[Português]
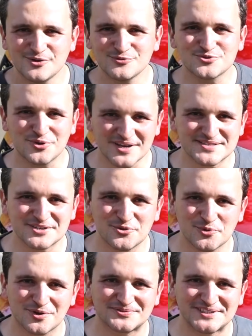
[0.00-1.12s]
eu não sou nascido em
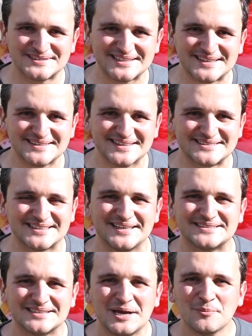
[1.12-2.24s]

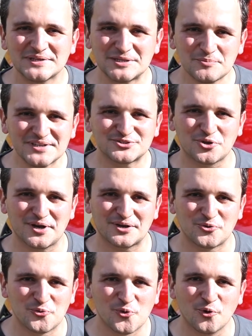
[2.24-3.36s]
1976, mas a minha história
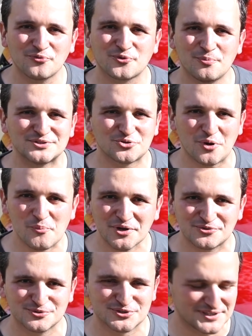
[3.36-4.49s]
com o Golf começou há
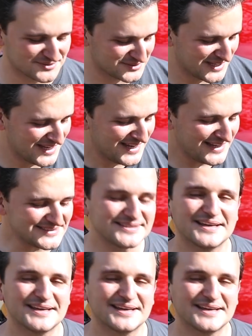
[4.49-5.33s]
muitos anos. Esse